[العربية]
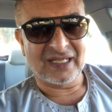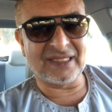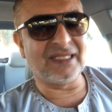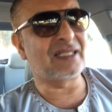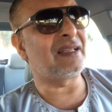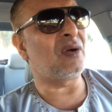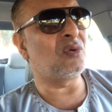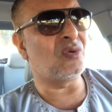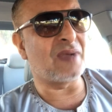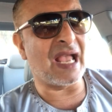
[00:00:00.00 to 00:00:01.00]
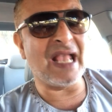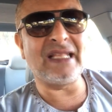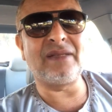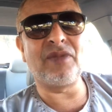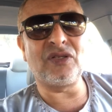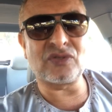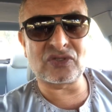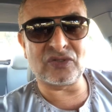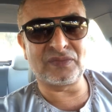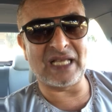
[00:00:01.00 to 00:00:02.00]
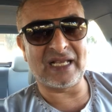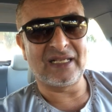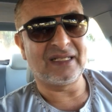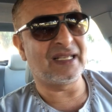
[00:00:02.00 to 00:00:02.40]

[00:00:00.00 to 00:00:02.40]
ان يطلع ويقوم قايل بالاسلوب ده